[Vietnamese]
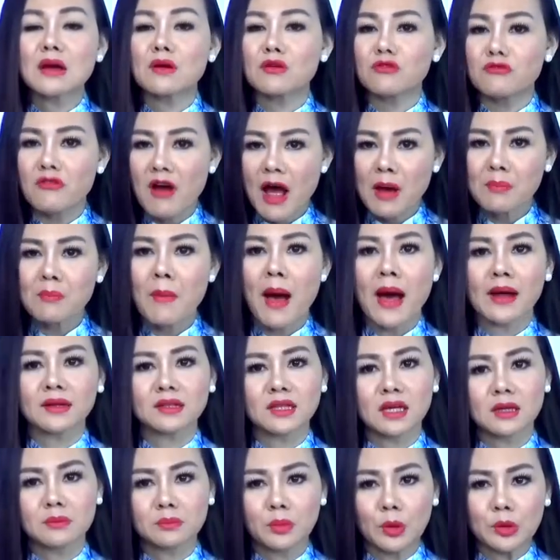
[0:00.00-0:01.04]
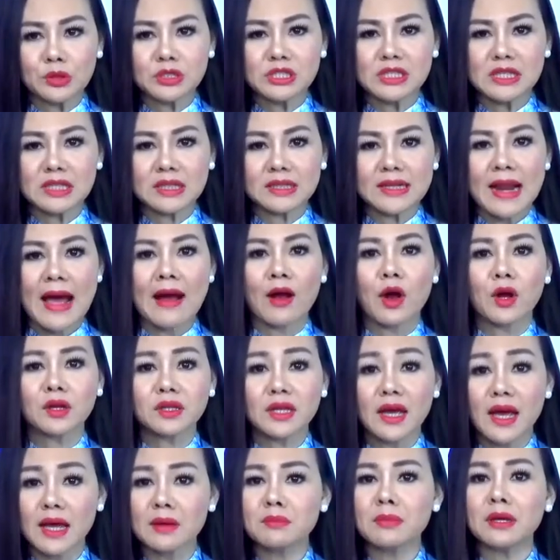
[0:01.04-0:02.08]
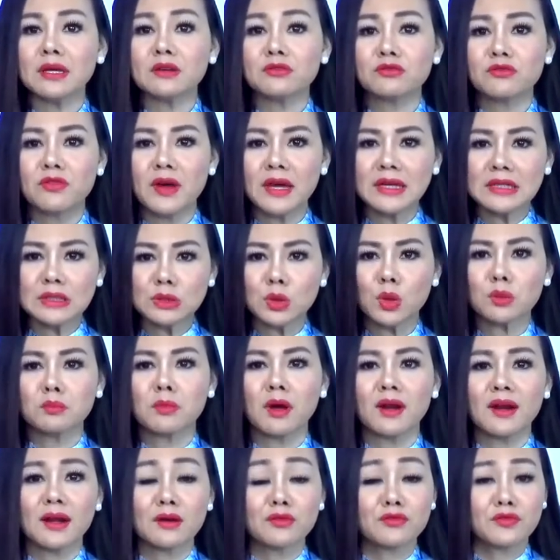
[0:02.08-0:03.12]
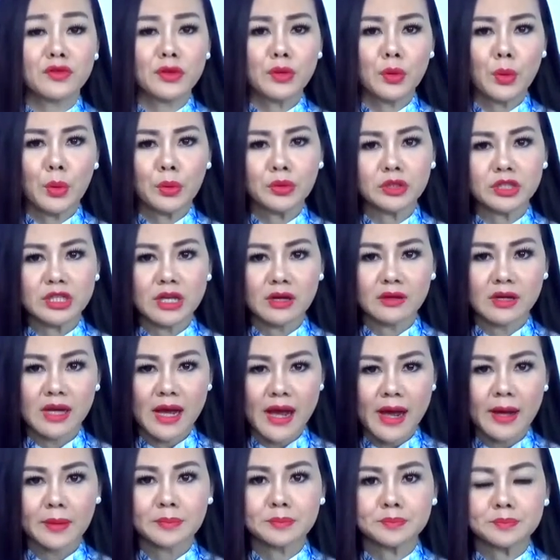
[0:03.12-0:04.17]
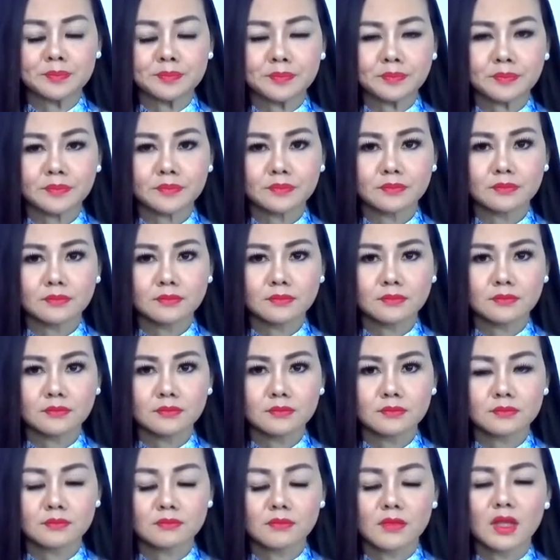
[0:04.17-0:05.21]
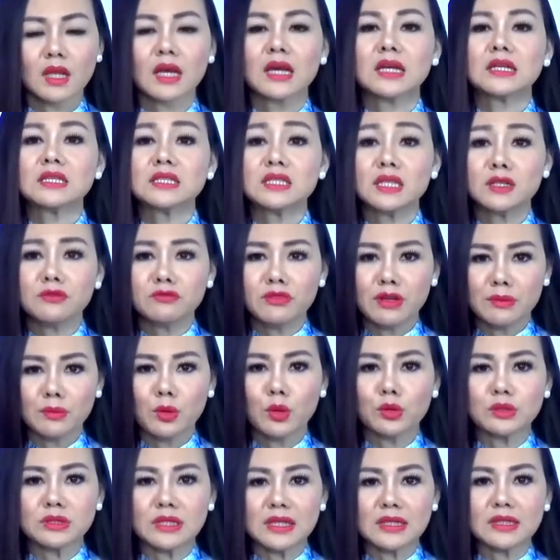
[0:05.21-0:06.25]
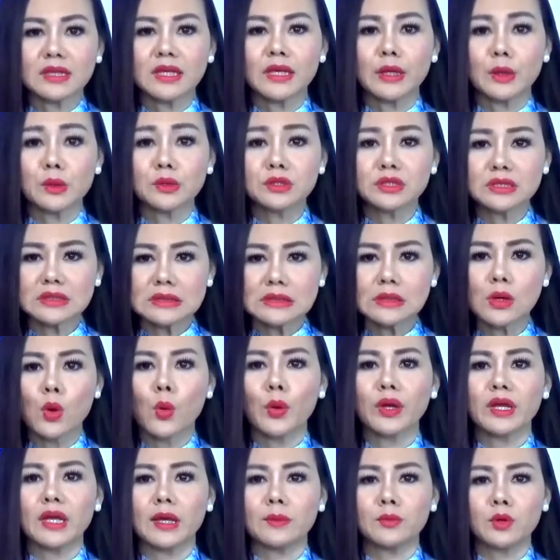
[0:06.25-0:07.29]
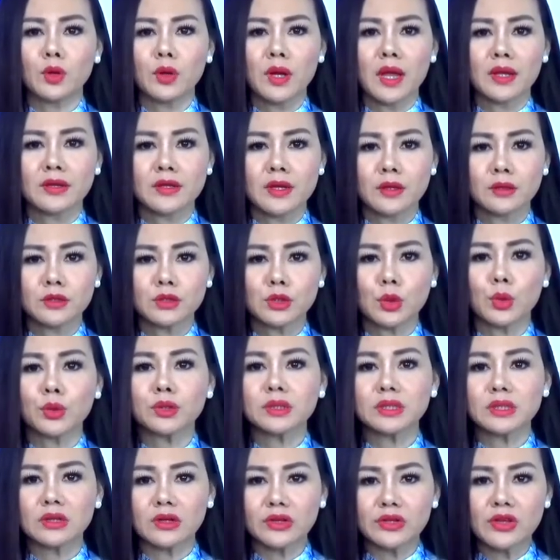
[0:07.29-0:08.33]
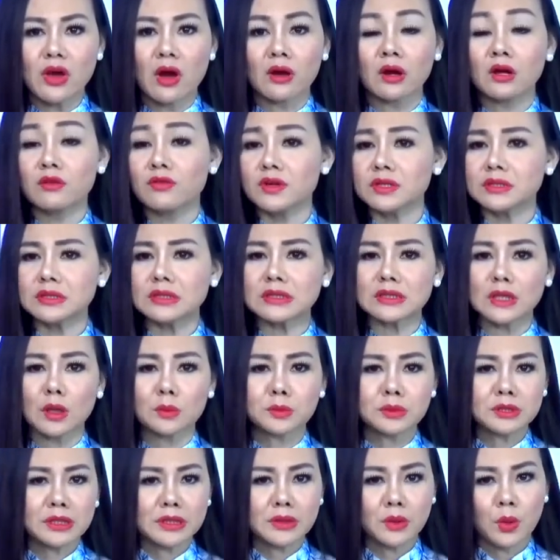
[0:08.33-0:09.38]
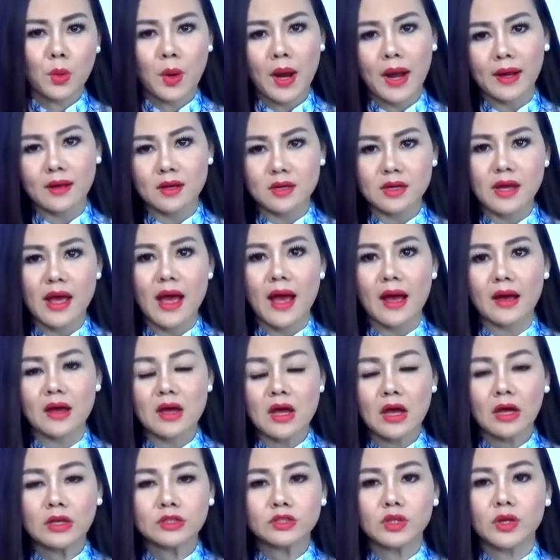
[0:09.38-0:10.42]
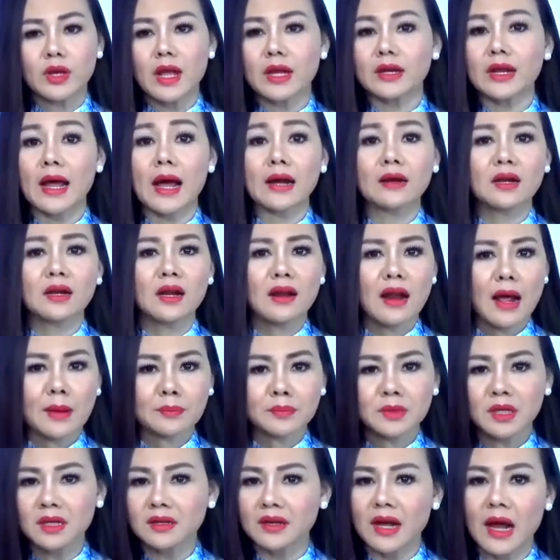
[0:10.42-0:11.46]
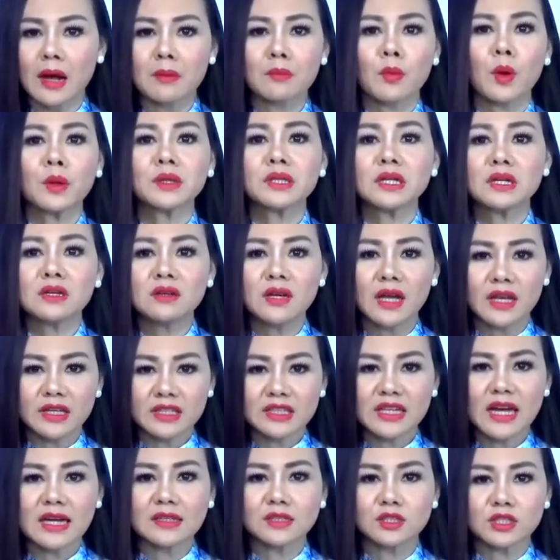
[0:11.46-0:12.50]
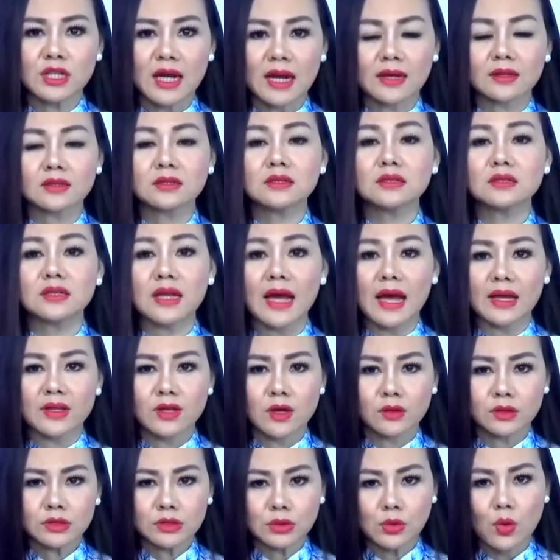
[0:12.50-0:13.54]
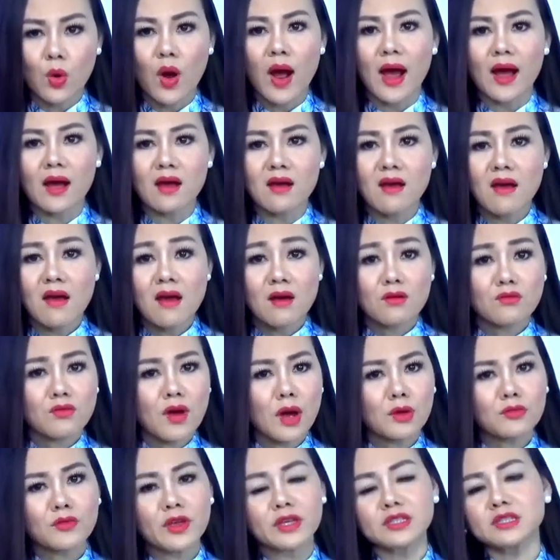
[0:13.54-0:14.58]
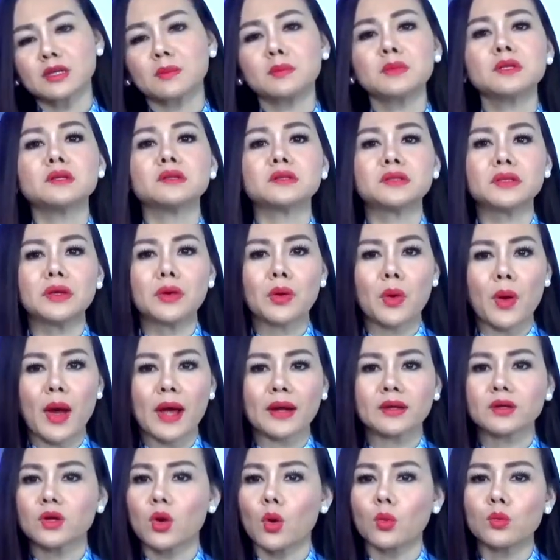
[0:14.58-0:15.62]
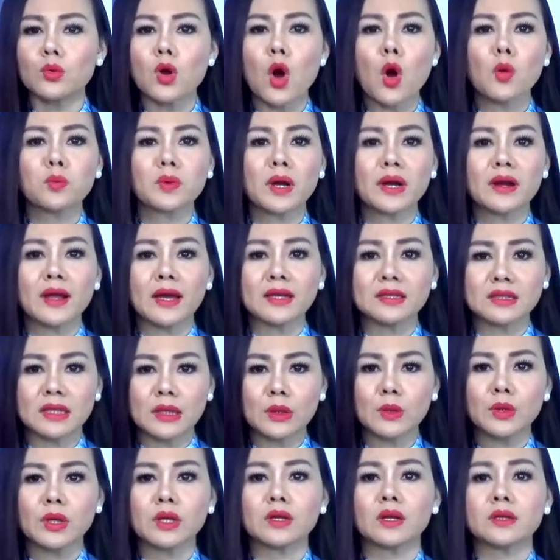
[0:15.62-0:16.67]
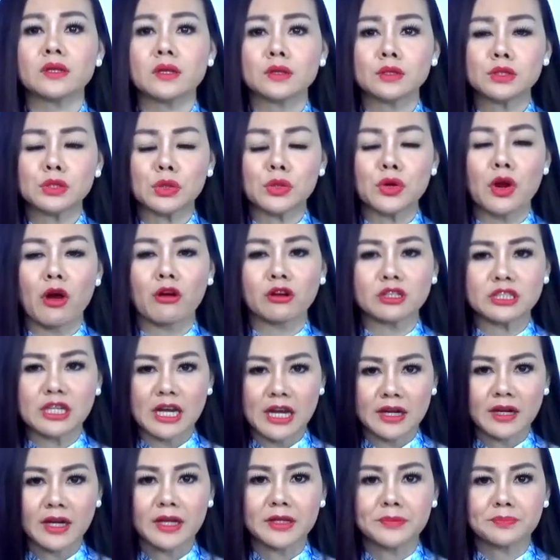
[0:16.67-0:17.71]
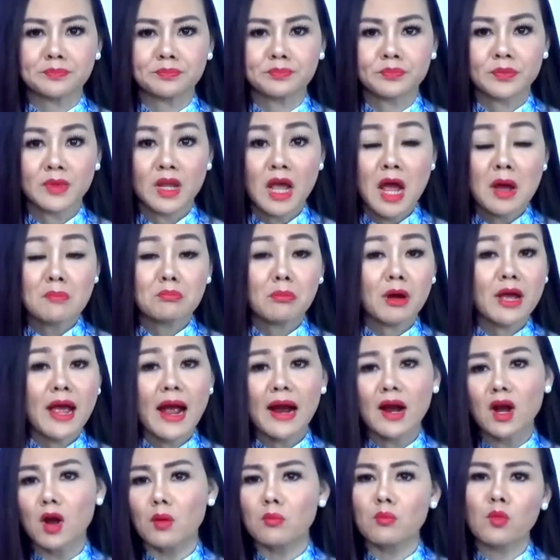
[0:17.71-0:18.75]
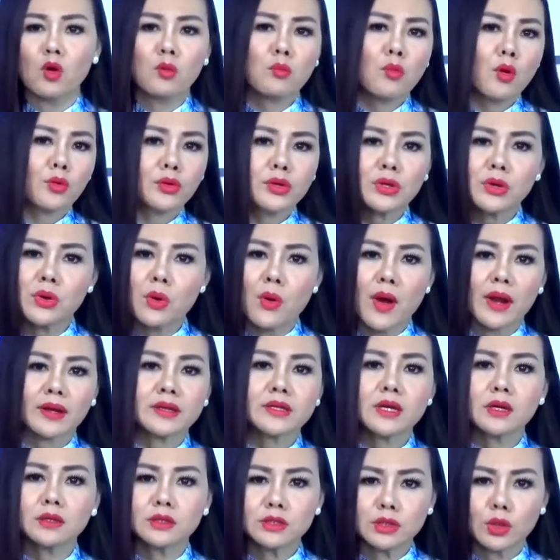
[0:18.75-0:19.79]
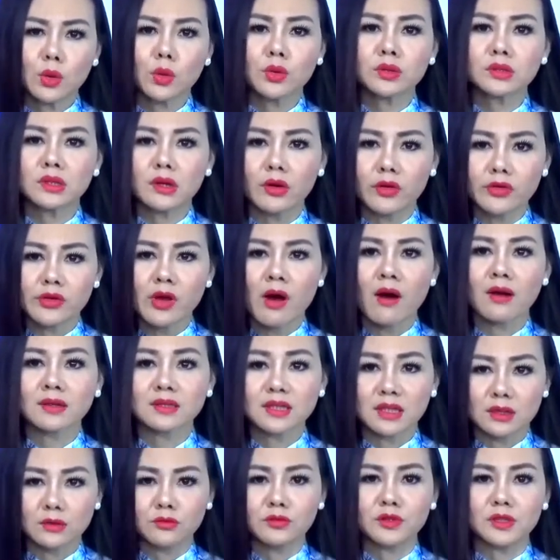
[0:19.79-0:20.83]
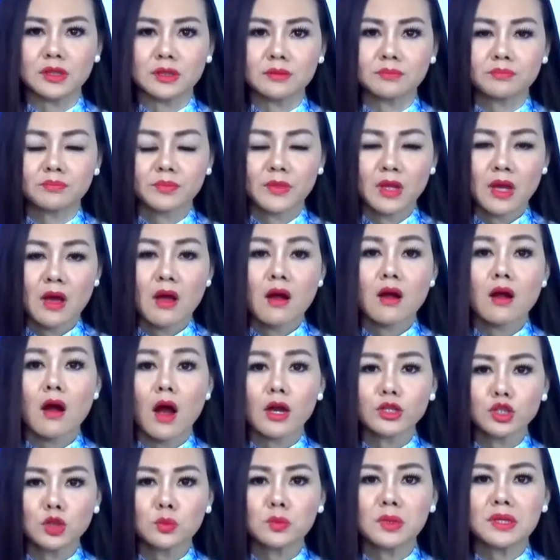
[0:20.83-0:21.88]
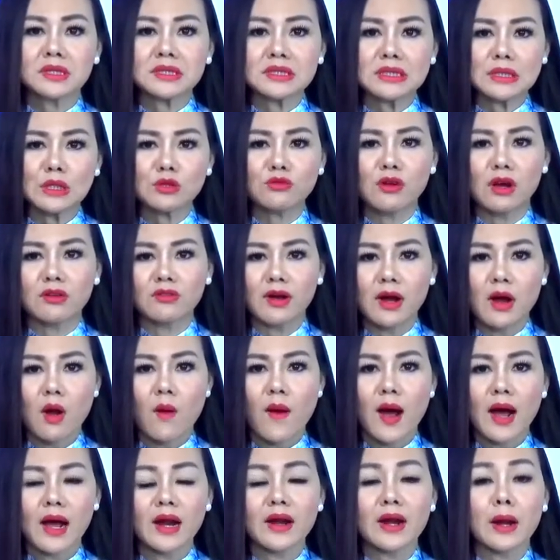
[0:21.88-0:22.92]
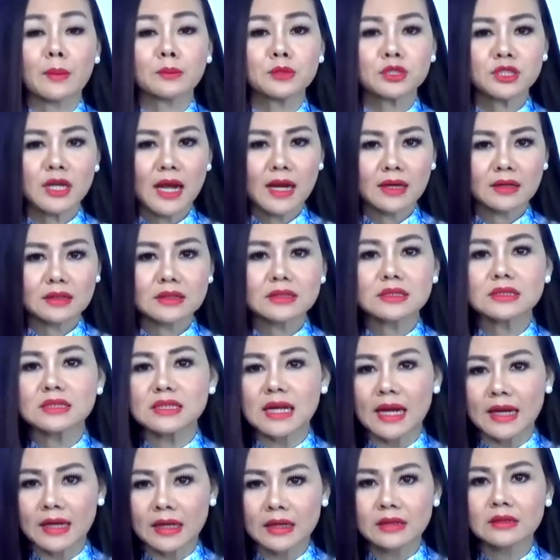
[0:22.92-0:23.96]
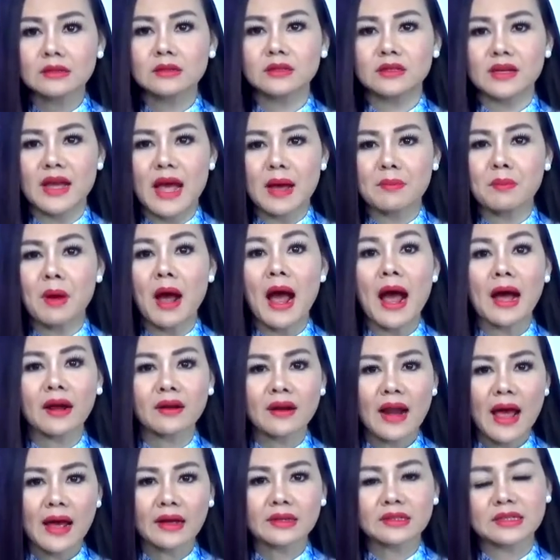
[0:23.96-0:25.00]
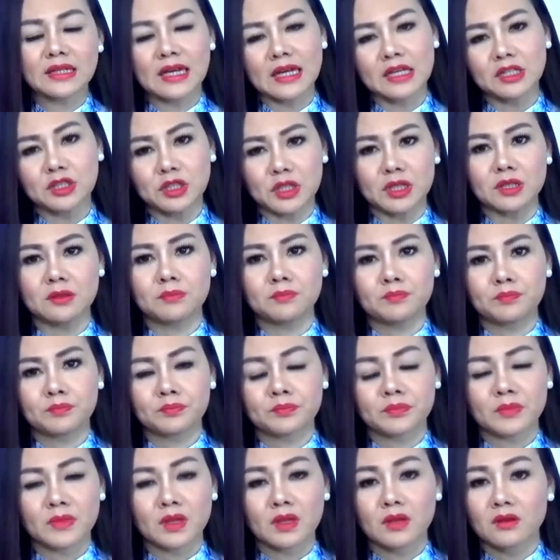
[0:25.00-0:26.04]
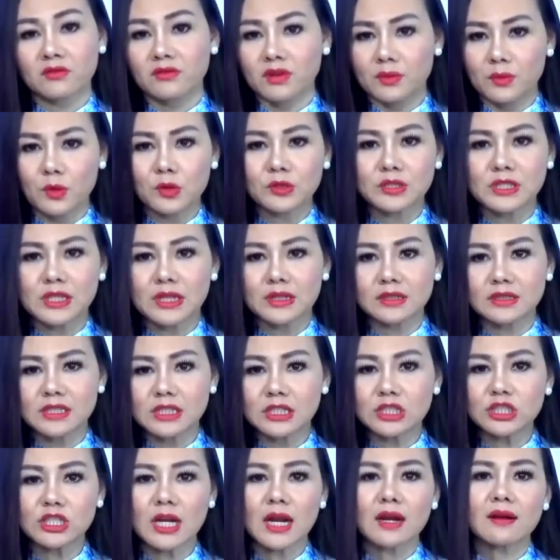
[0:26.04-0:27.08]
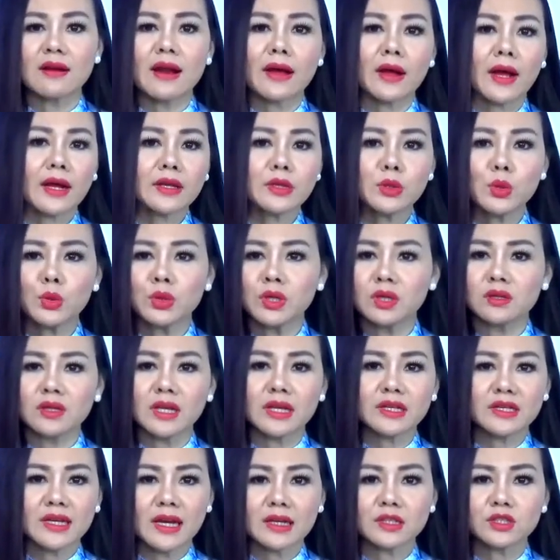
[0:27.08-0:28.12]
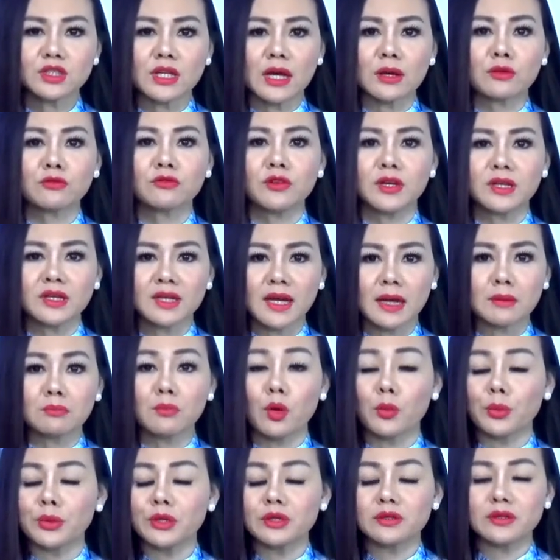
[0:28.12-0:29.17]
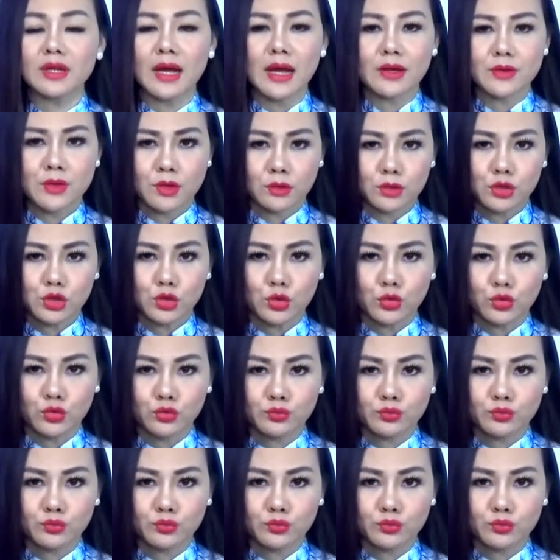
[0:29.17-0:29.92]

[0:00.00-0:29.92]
Và bản thân Putin đã có thể bị phế truất bởi lá phiếu của người dân Nga. Chính vì Putin hiểu sự nguy hiểm của nền dân chủ tự do đối với sự thống trị của hắn ở Nga, cho nên hắn đã làm tất cả mọi thứ để ngăn chặn nước Nga dân chủ hóa, và việc xâm lược Ukraine cũng cốt là để tiêu diệt nền dân chủ non trẻ này. Bởi hắn không muốn một Ukraine dân chủ tự do thịnh vượng, có chung lịch sử và văn hóa, nằm sát cạnh nước Nga mà hắn đang cai trị. Với Putin, chiến tranh là cách duy nhất để ngăn chặn viễn cảnh một nước Nga dân chủ.